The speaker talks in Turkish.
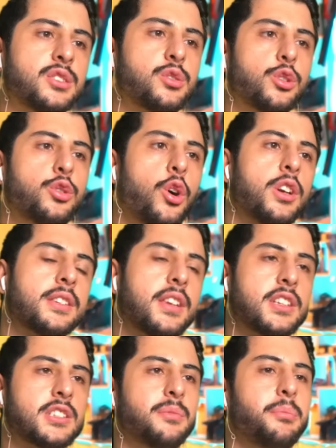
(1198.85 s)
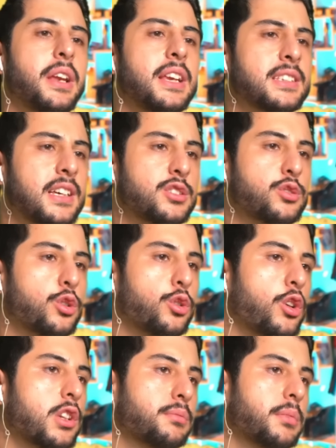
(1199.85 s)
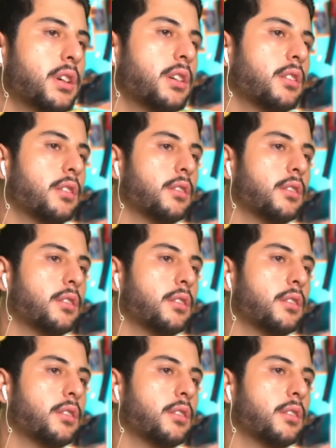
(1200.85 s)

astro toyotlar acaba melez astro toyot mu?